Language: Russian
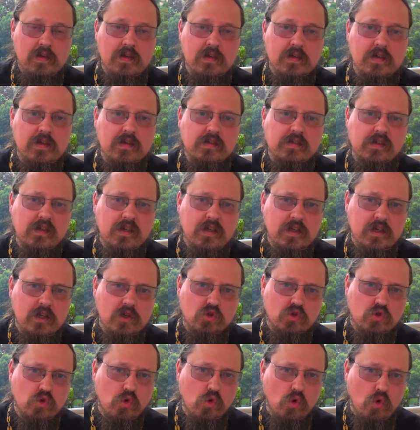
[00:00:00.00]
Если
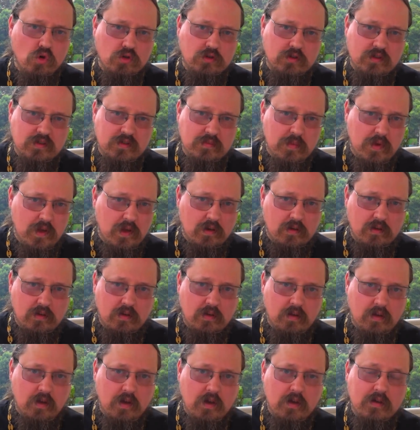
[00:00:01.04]
есть угроза
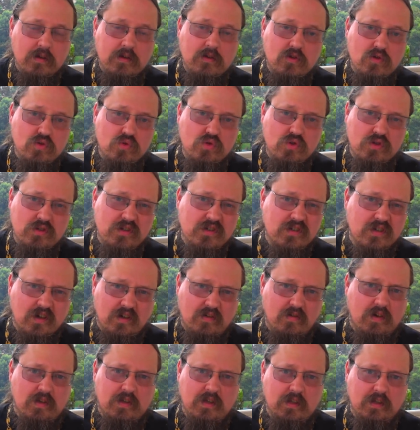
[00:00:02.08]
смерти, не нужно
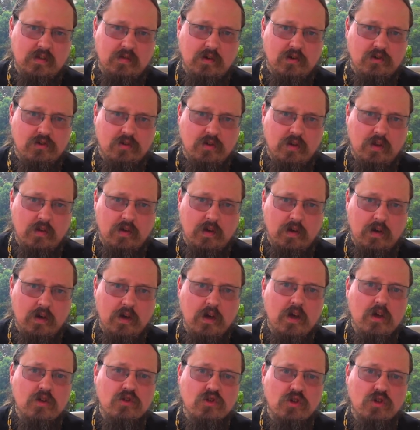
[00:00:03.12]
скрывать этого человека.